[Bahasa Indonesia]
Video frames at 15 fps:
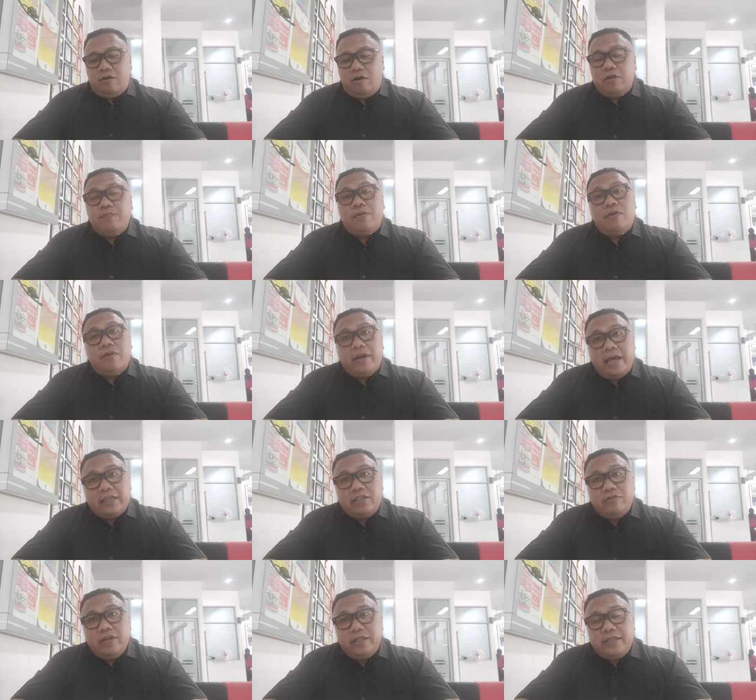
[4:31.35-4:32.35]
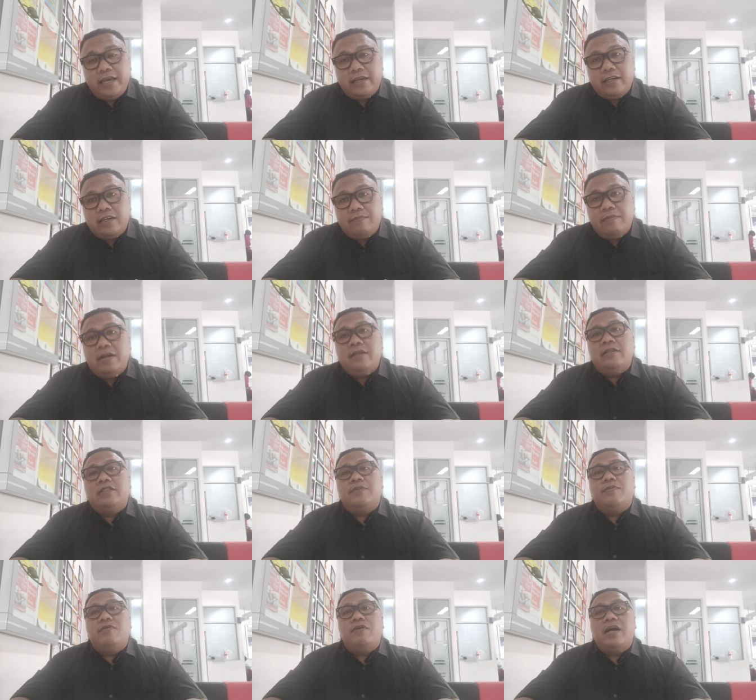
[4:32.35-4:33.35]
on progress unitnya teman
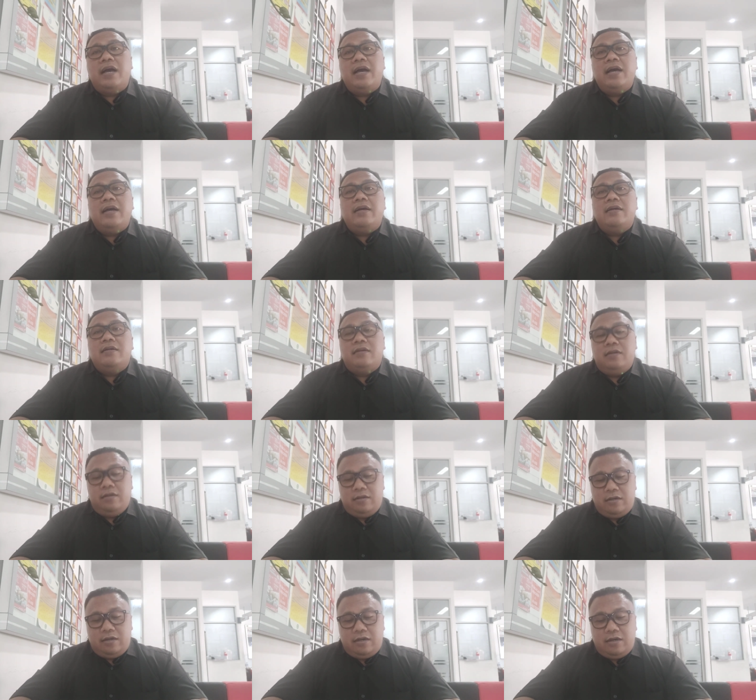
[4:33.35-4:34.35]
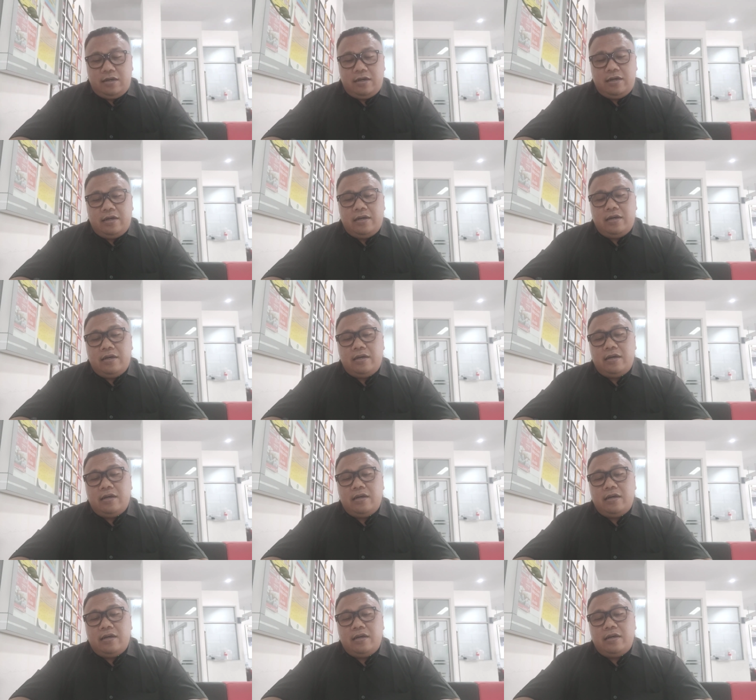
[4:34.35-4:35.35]
semoga uh,
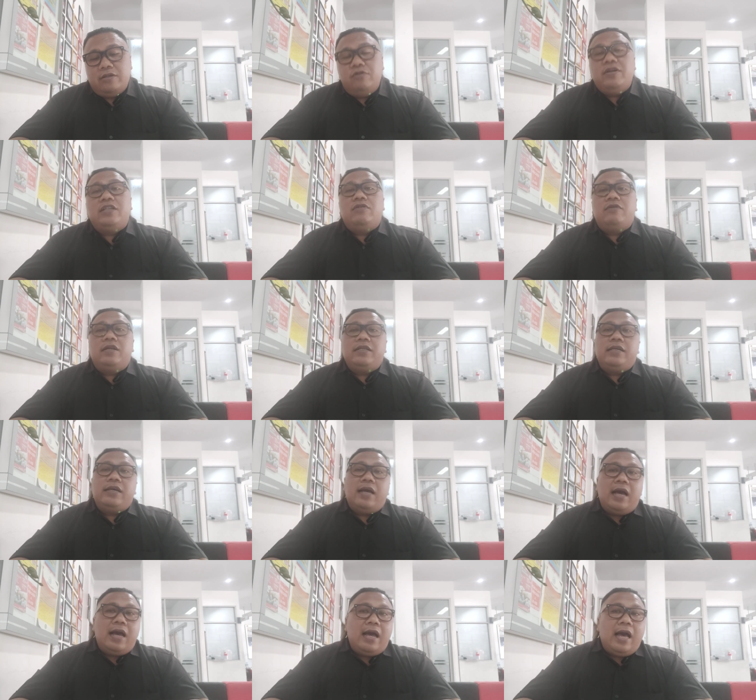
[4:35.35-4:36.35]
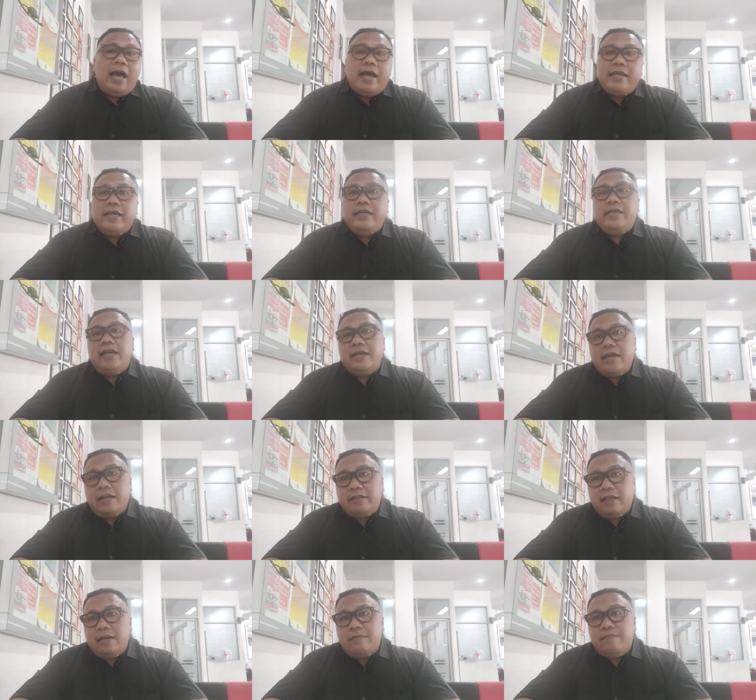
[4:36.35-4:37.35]
eh, unit -unit hari ini yang
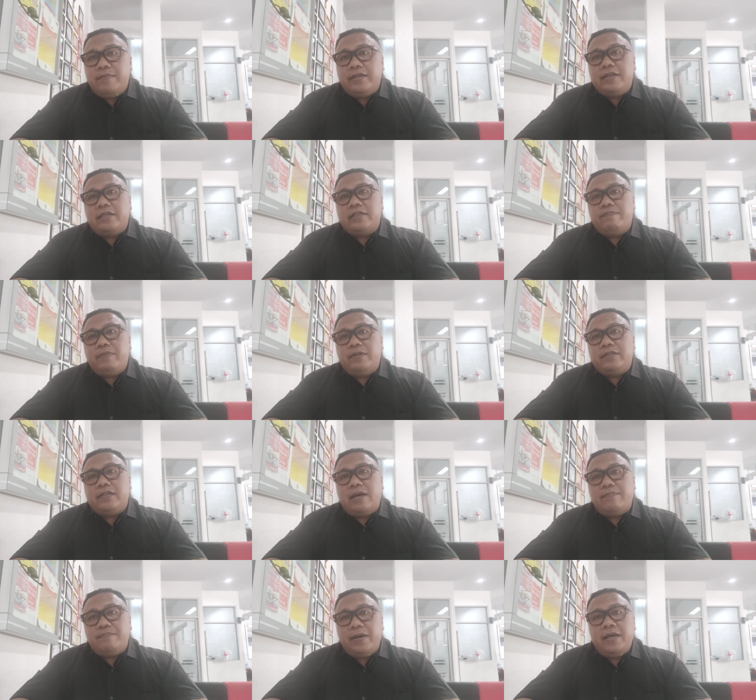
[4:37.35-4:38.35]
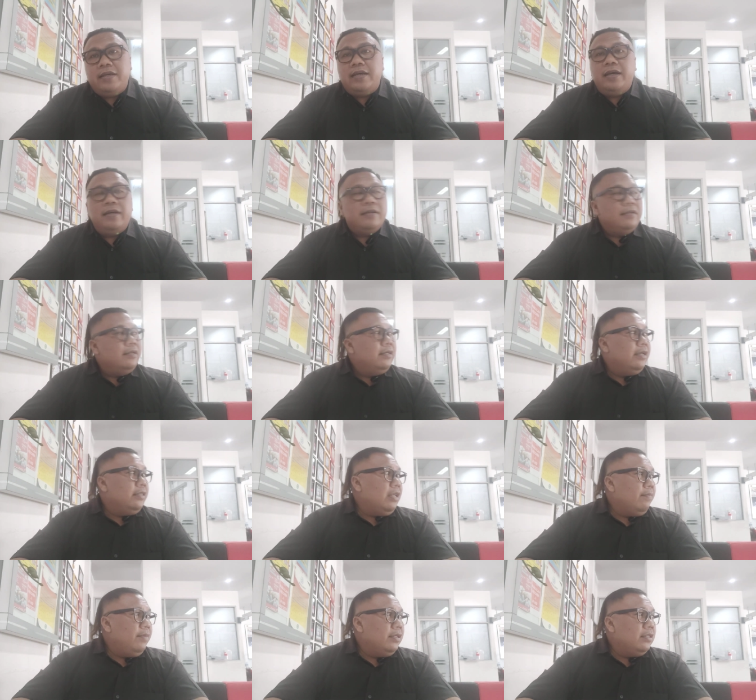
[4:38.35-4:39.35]
datang bisa cepat sampai ya
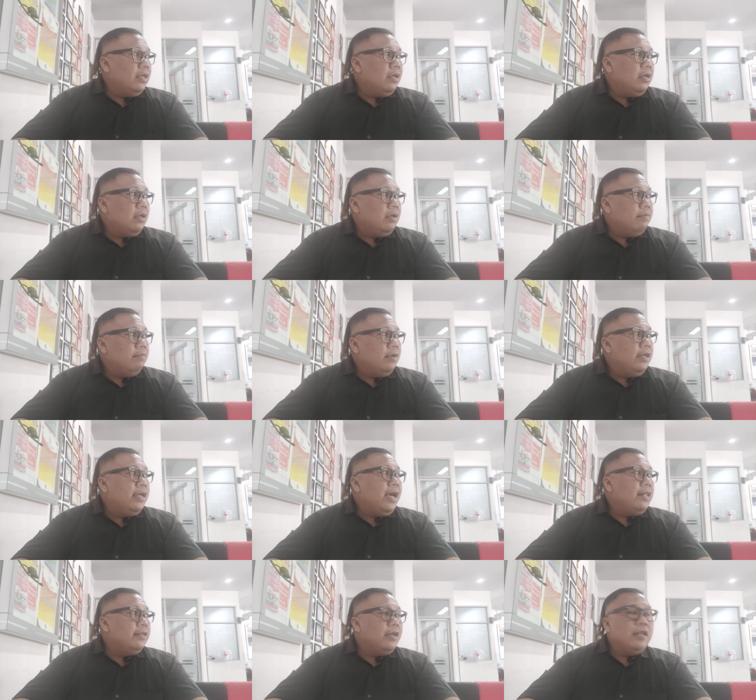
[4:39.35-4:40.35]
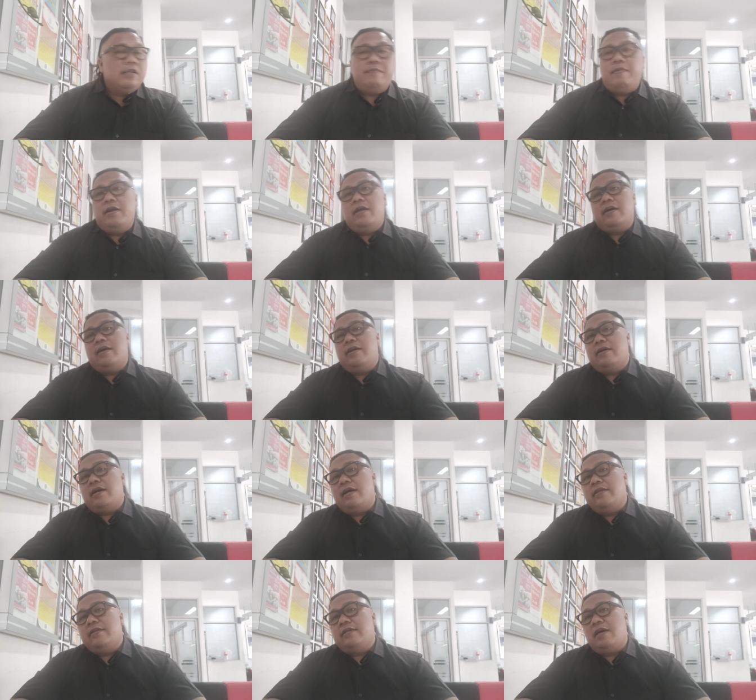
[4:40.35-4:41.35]
kita bisa melihatkan kepada
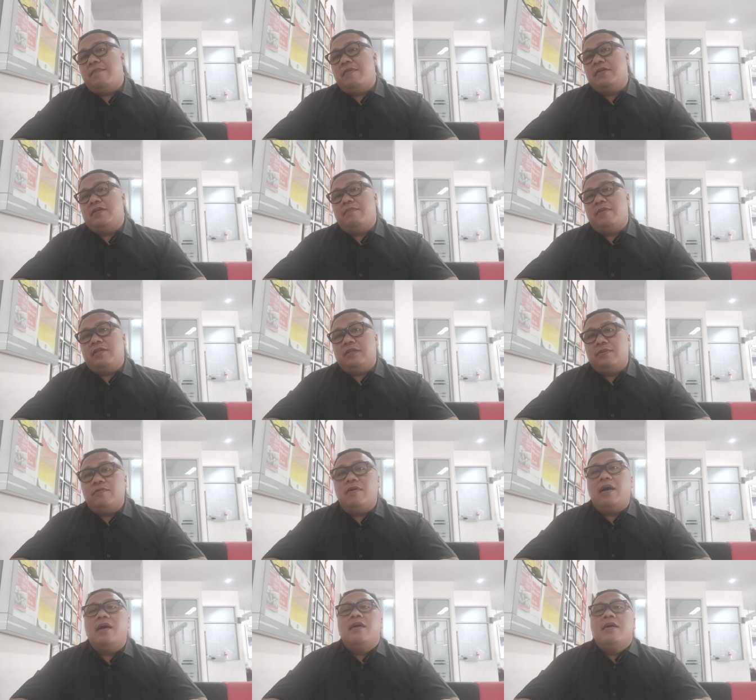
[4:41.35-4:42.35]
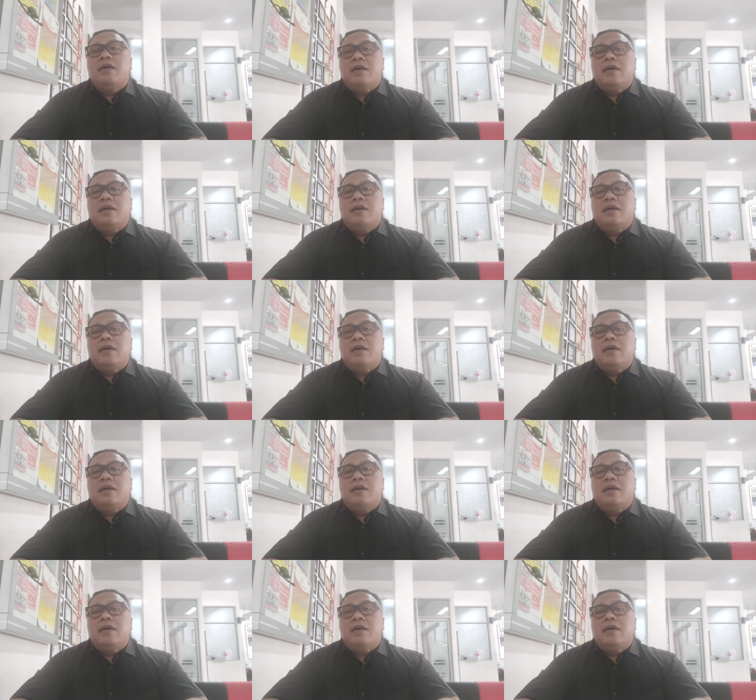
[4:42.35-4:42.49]
rekan-rekan sahabat-sahabat semua